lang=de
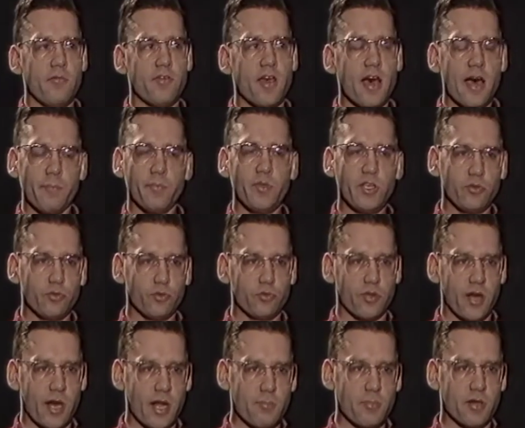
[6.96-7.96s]
Wir haben die
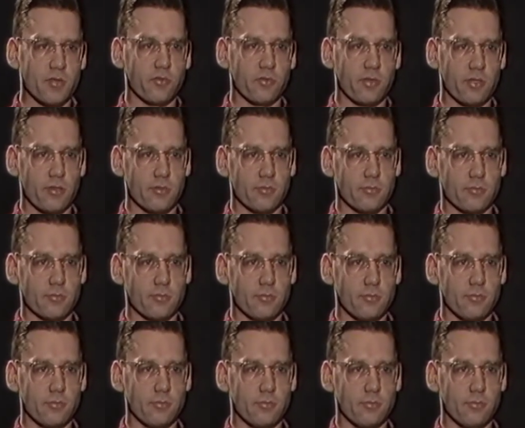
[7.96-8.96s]

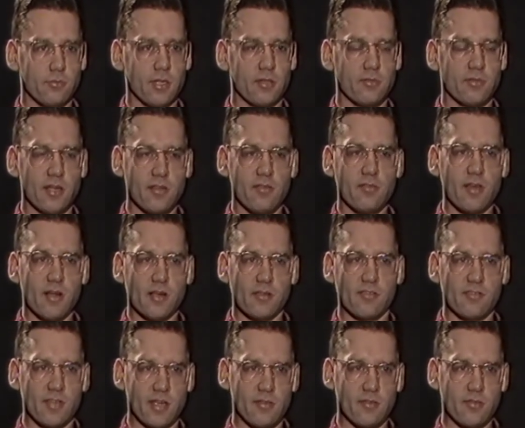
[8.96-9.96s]
Totalmaskierung. Der Tänzer
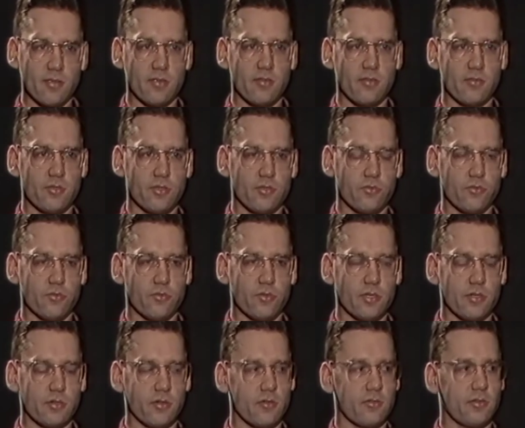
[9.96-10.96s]
als Tänzer ist nicht zu
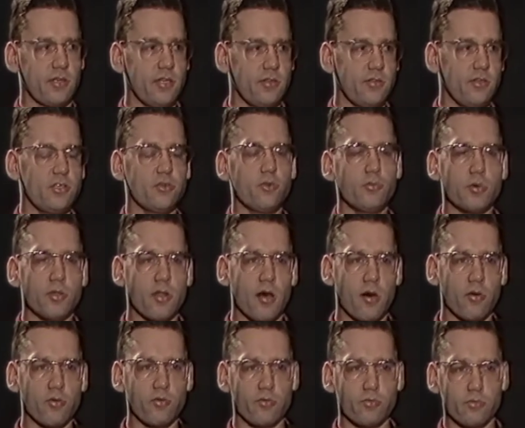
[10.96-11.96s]
sehen. Es geht nicht um einen
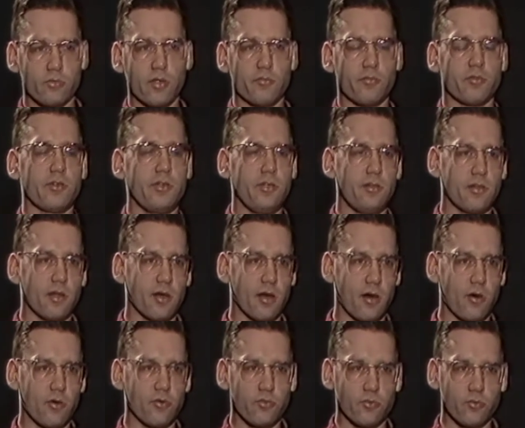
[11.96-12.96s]
Ausdruck, der von innen nach
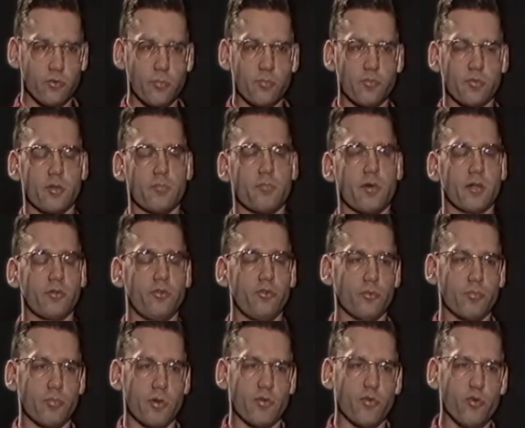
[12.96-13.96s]
außen kommt, sondern praktisch
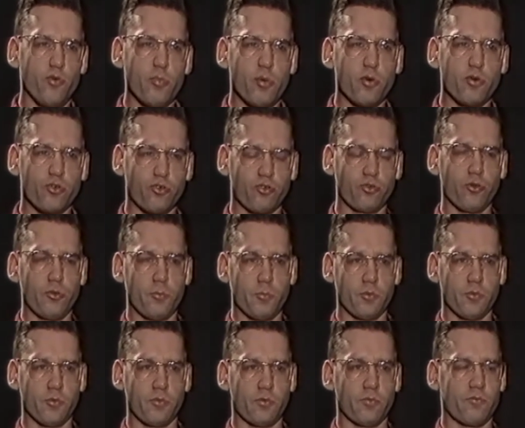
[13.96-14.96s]
um ein
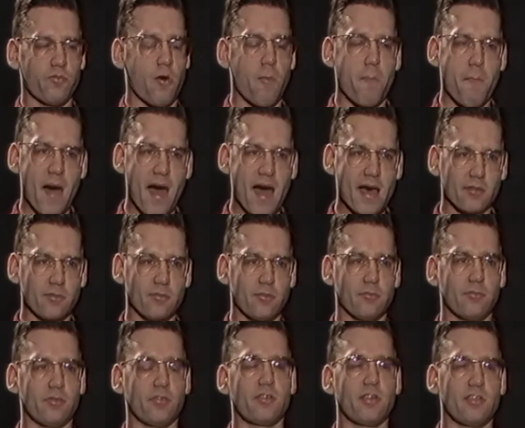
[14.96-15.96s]
übergestülptes Format,
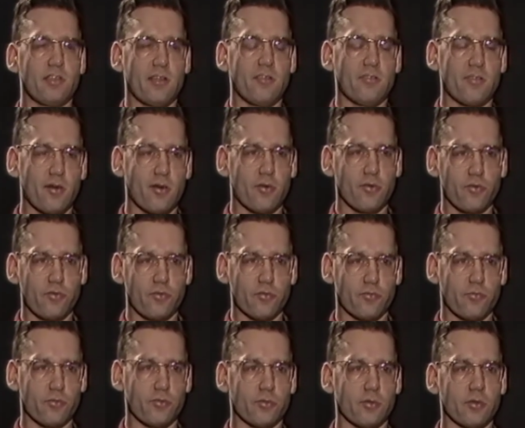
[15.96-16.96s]
was der Tänzer
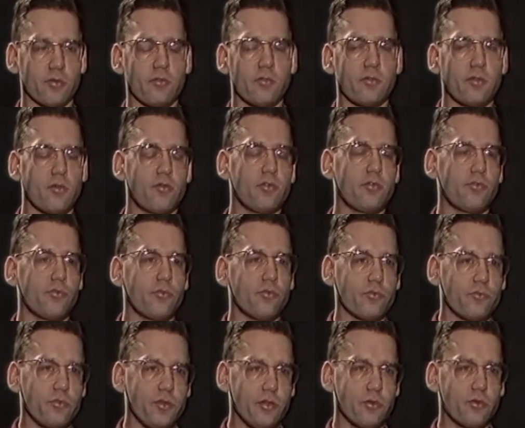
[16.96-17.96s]
auszufüllen hat. Das ist genau die
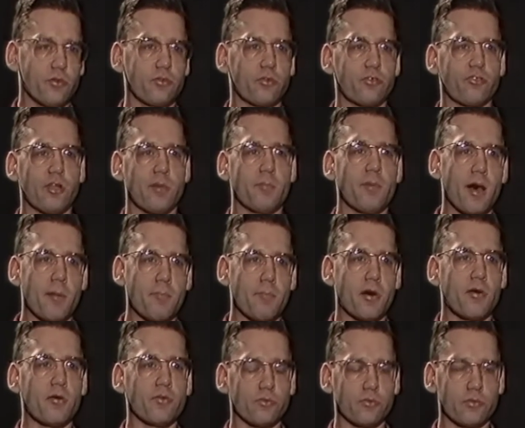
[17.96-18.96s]
Philosophie, die Oskar Schlemmer am
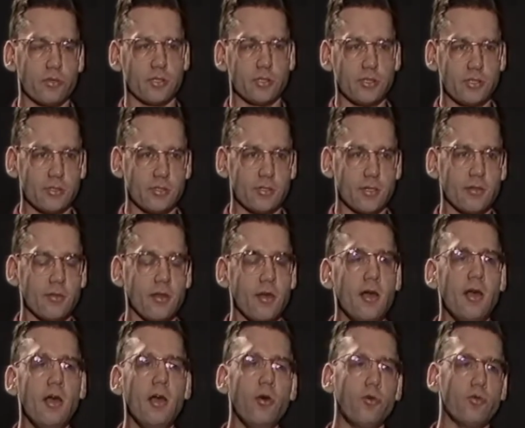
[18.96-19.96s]
Bauhaus unterrichtet hat
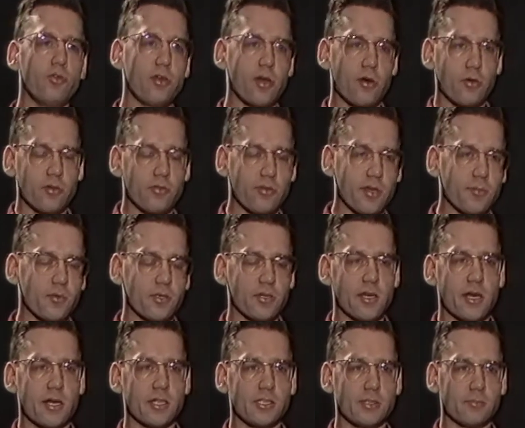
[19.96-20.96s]
und die auch in seinem
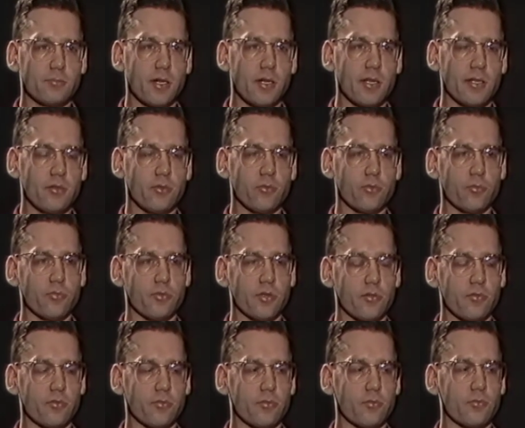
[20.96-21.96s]
triadischen Ballett eine
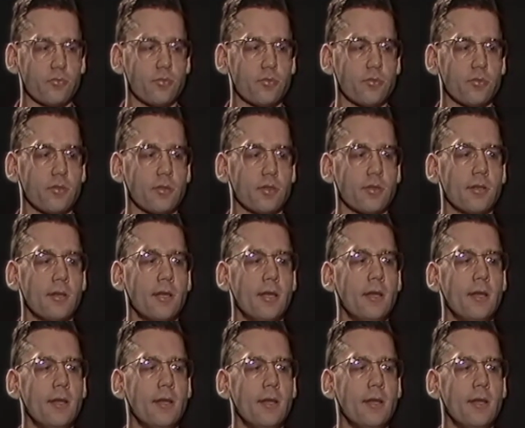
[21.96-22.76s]
Umsetzung gefunden hat.